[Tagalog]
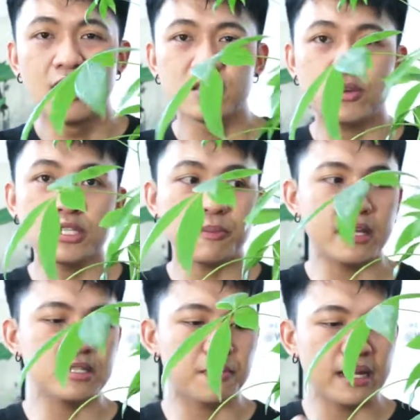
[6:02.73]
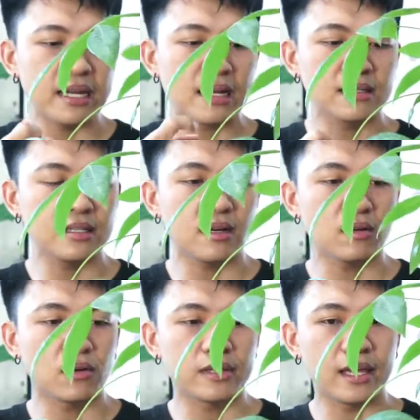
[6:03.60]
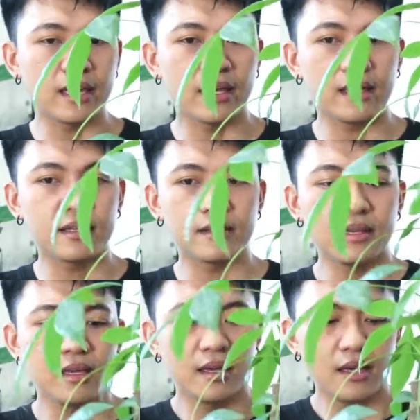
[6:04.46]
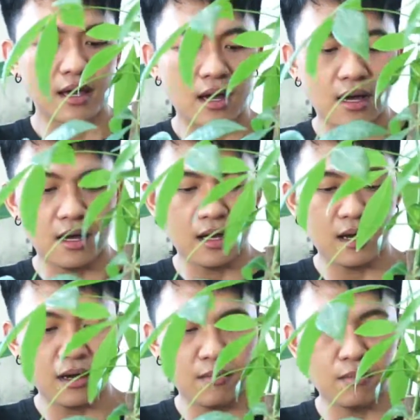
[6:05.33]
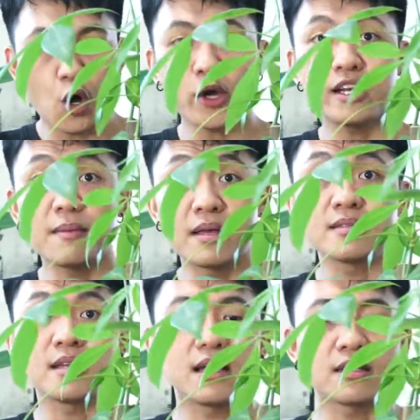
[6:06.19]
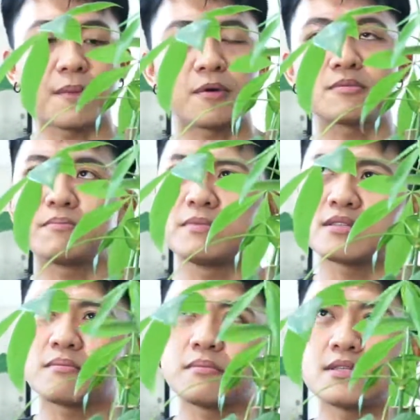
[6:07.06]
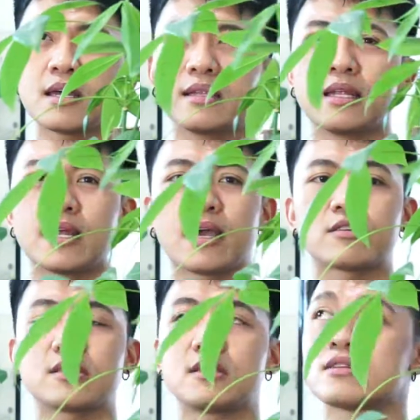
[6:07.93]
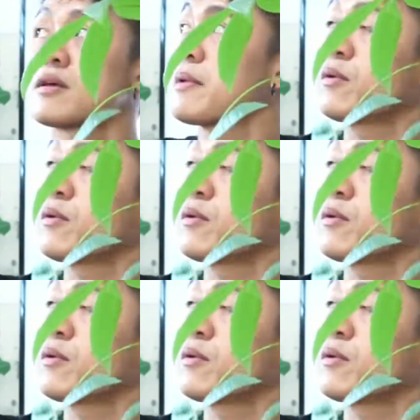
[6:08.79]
so spray-spray lang din ako, then um, okay naman sila. Tapos mis- minsan nilalagay ko siya dito sa may